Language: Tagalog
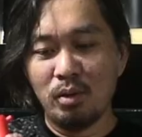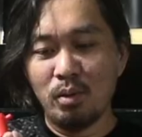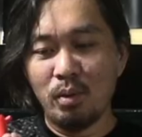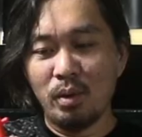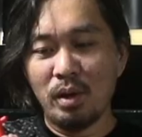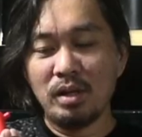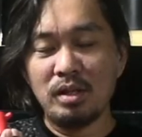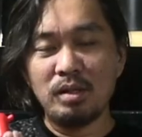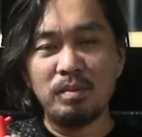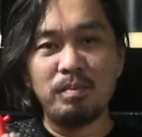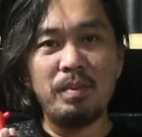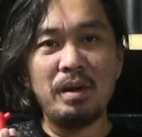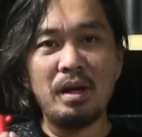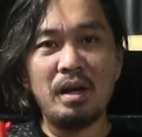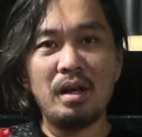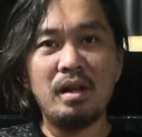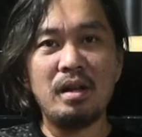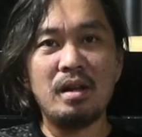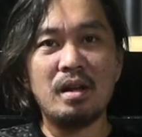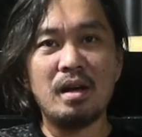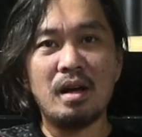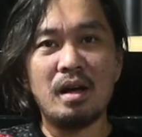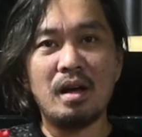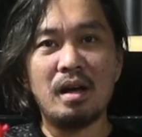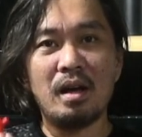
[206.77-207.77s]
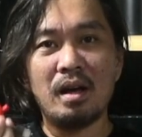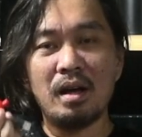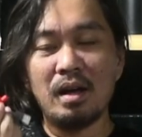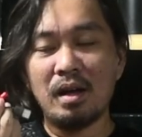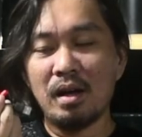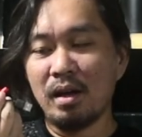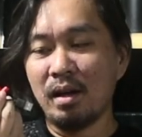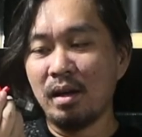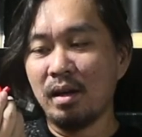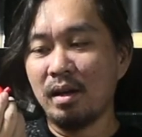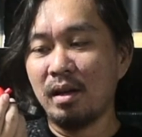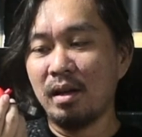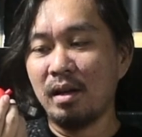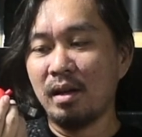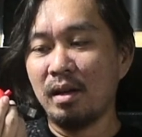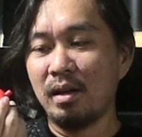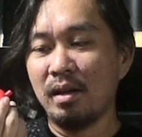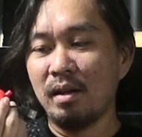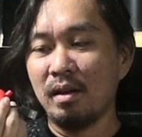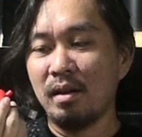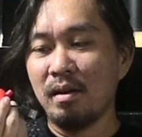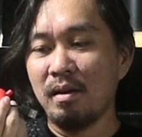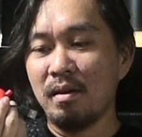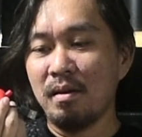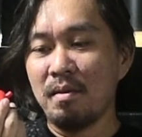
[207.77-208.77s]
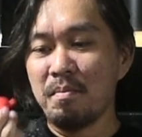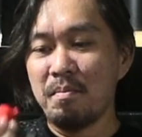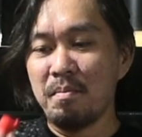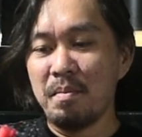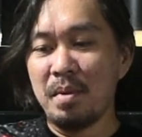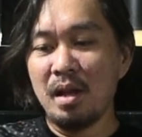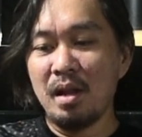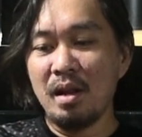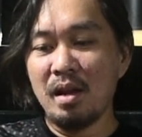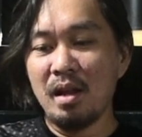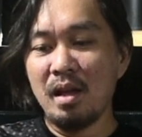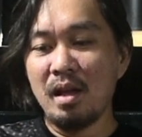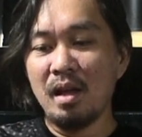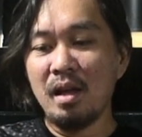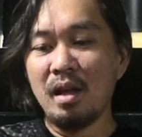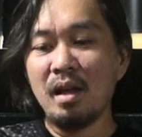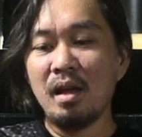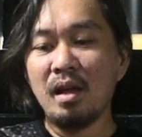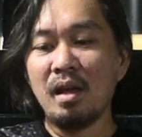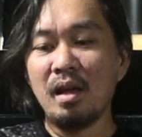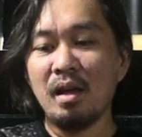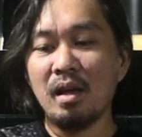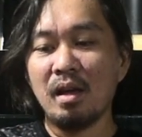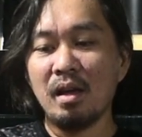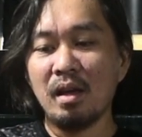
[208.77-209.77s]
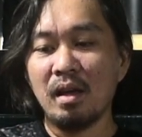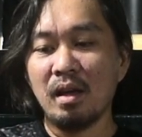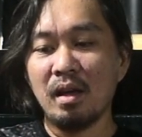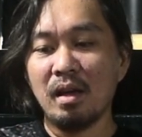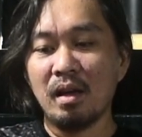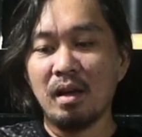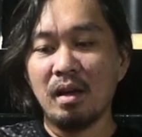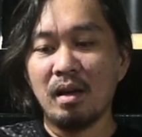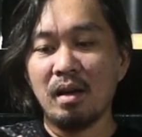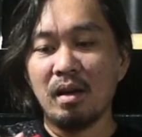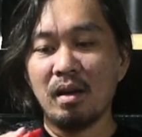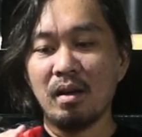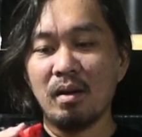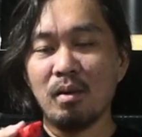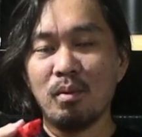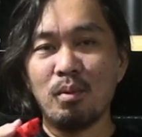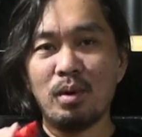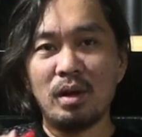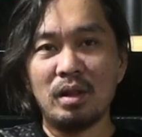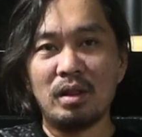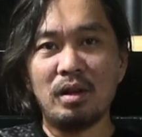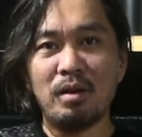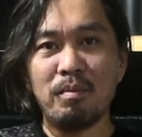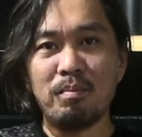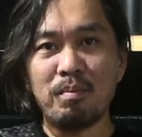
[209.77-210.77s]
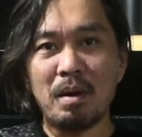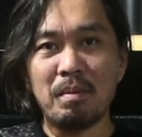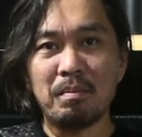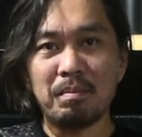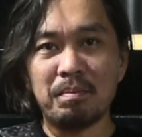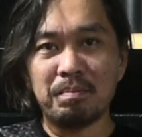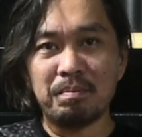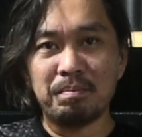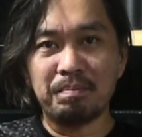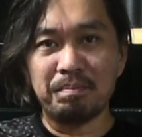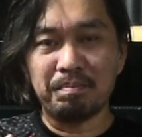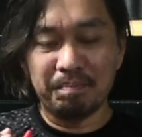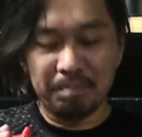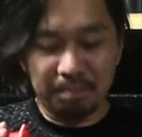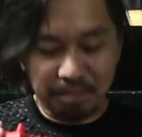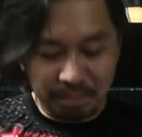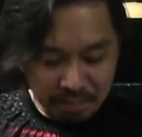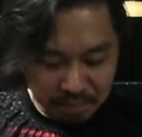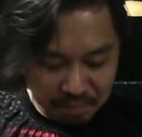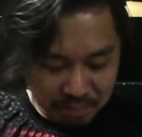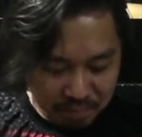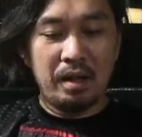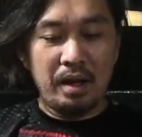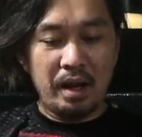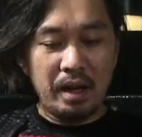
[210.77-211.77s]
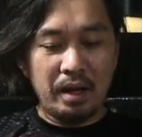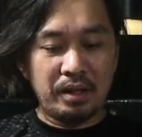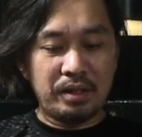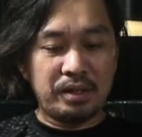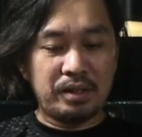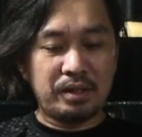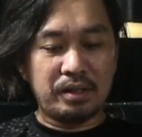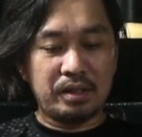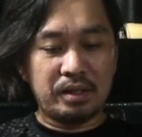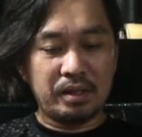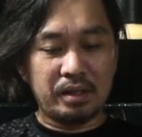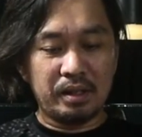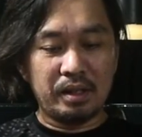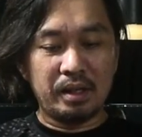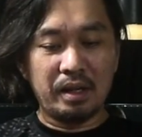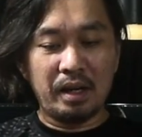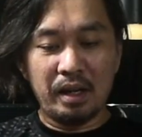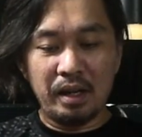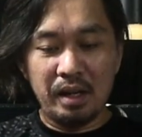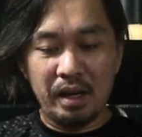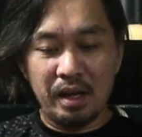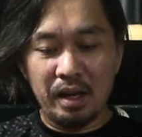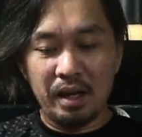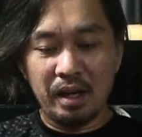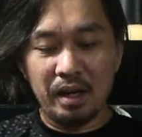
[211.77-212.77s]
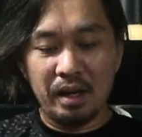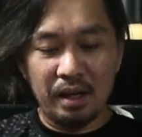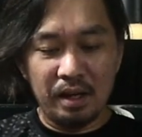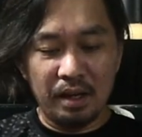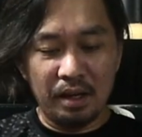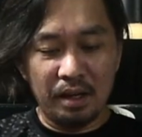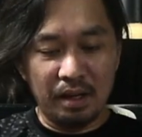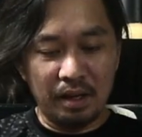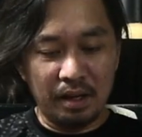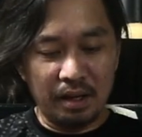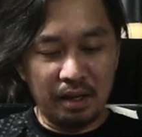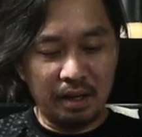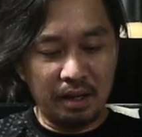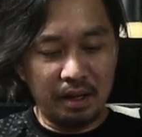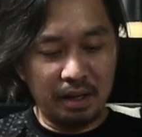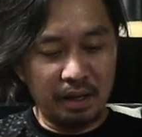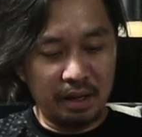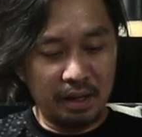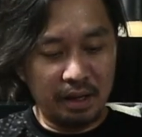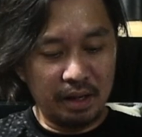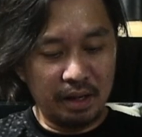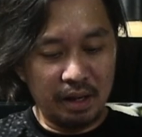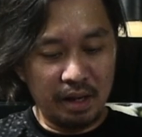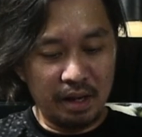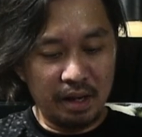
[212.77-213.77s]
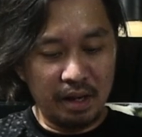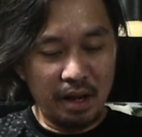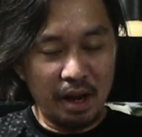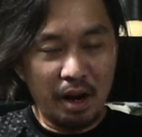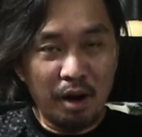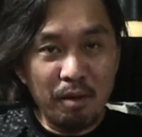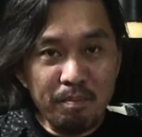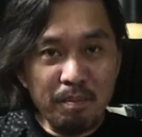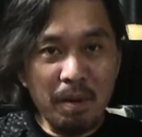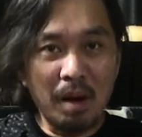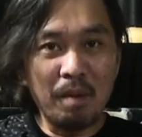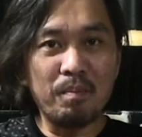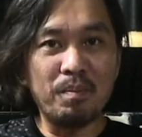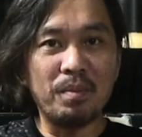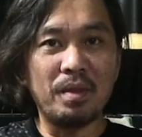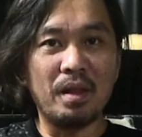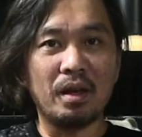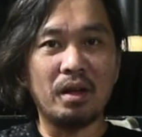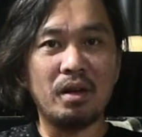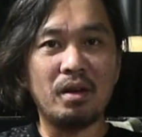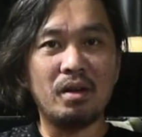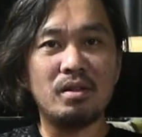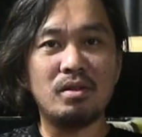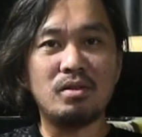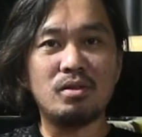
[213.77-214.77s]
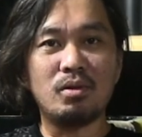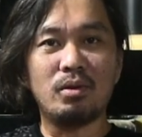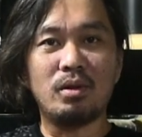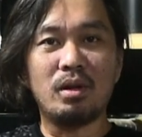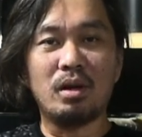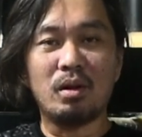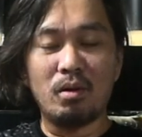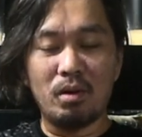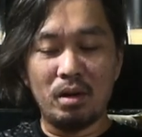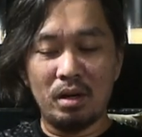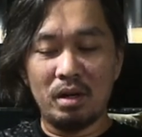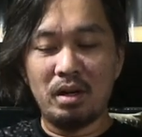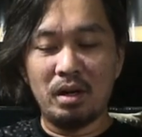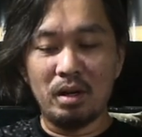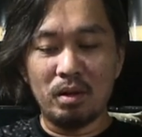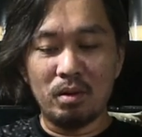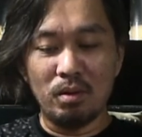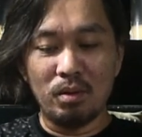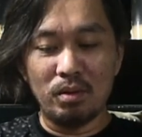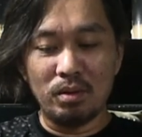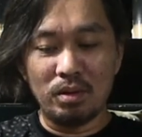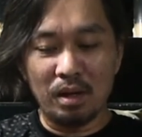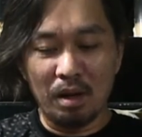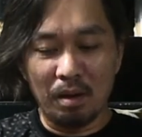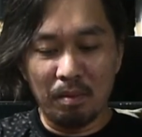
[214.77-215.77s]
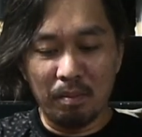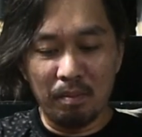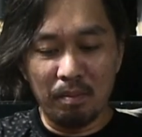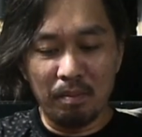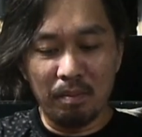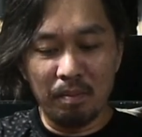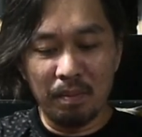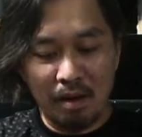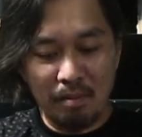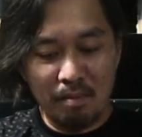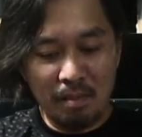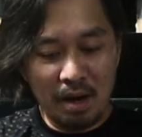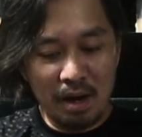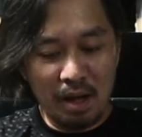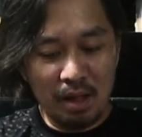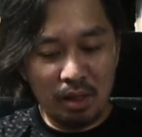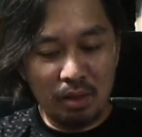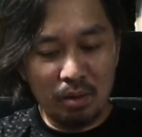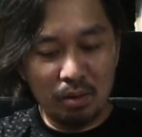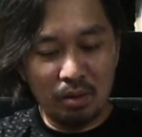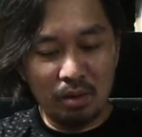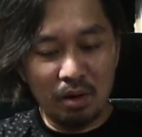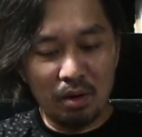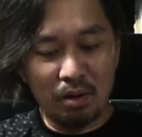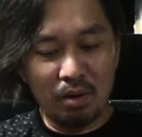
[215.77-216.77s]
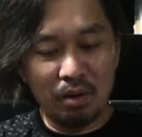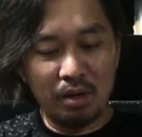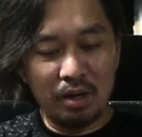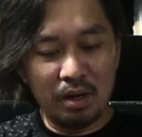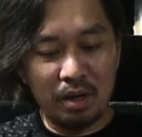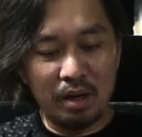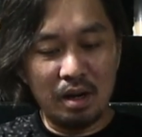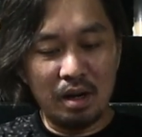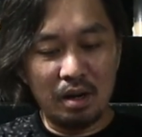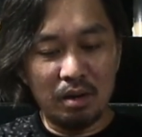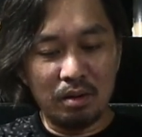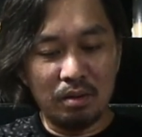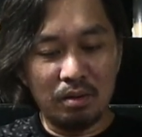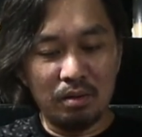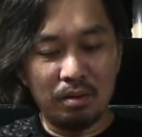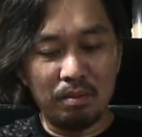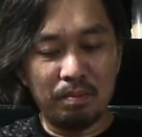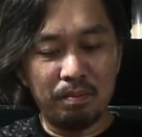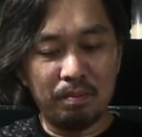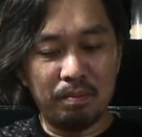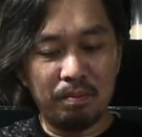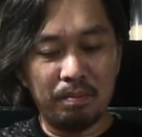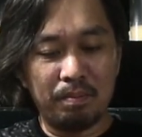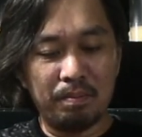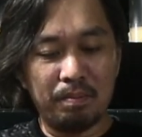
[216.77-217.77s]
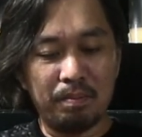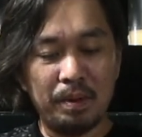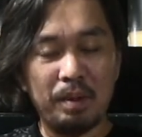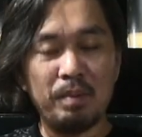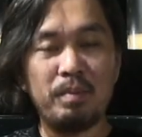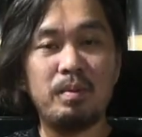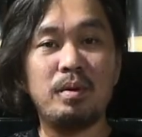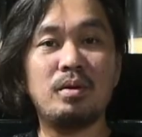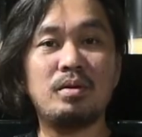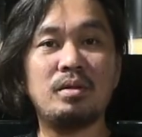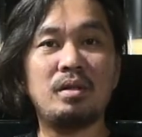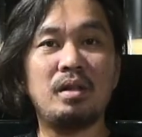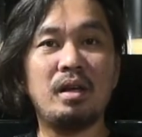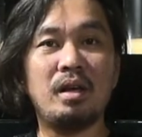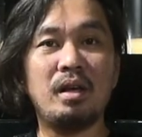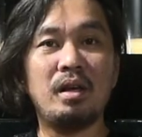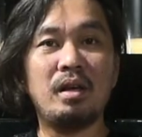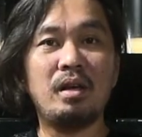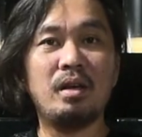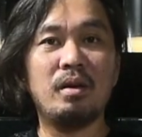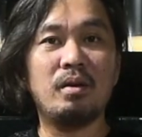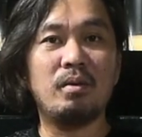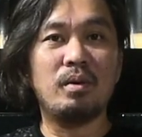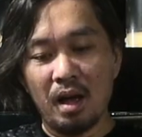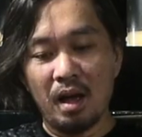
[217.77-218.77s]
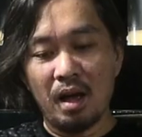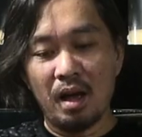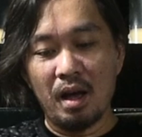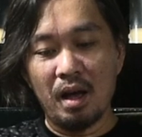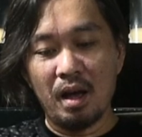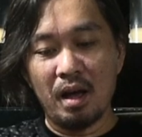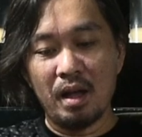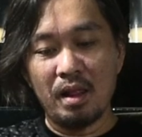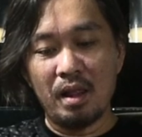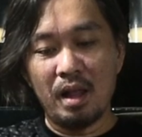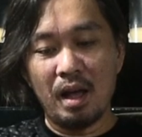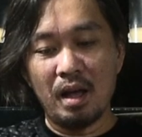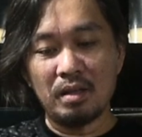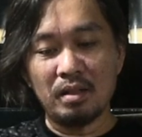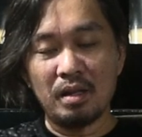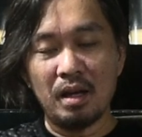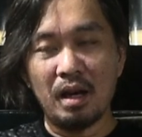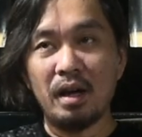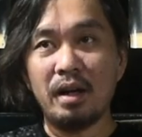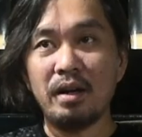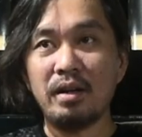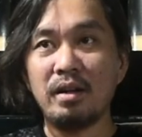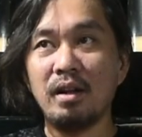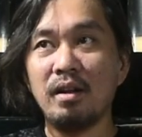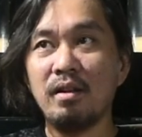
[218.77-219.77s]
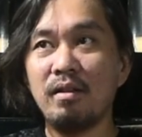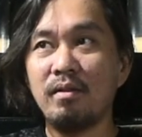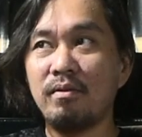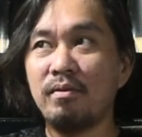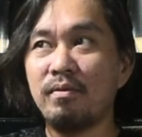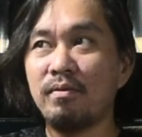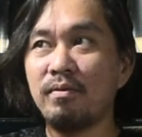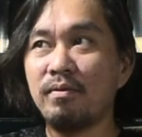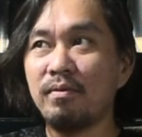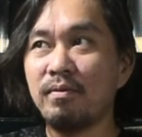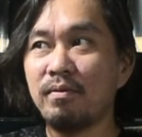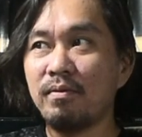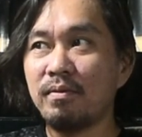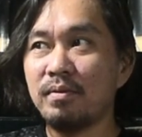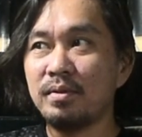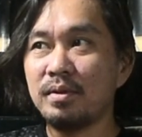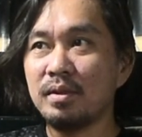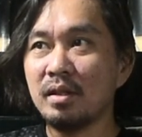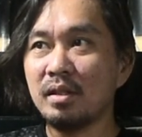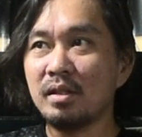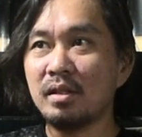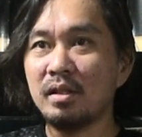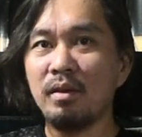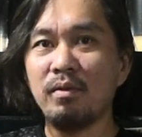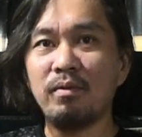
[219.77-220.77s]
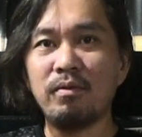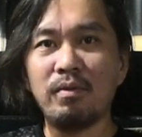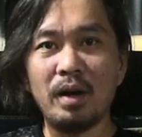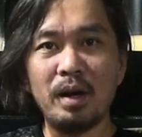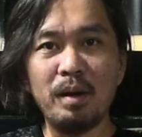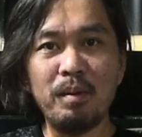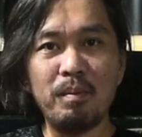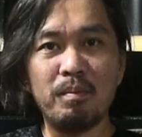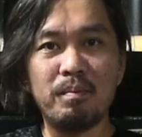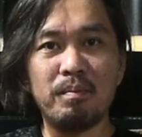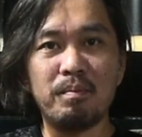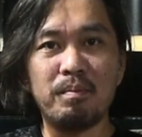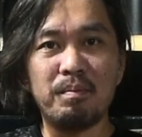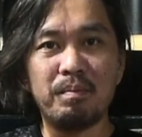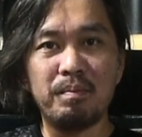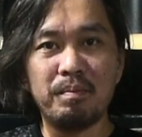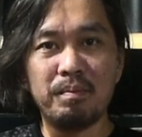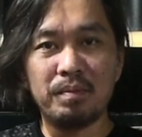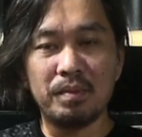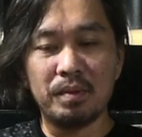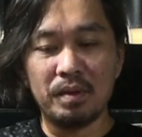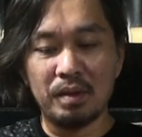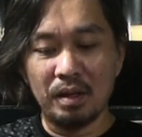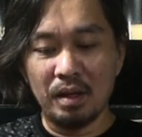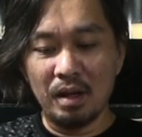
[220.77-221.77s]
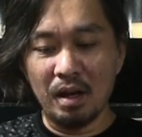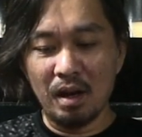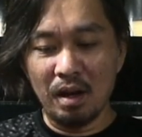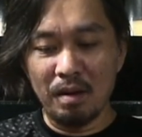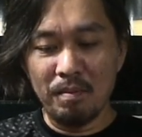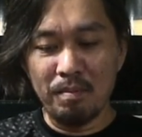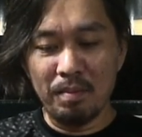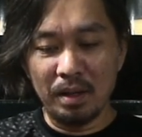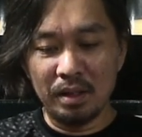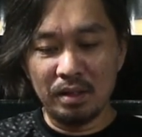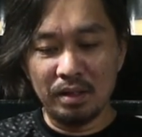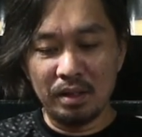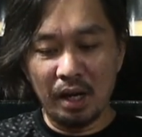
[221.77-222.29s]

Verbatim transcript: USB na mini water pump. Next, kaning air pump na gyud. So nag-order ko sa so, mali tong na-order na ko previously uh, nasa 165 liter pag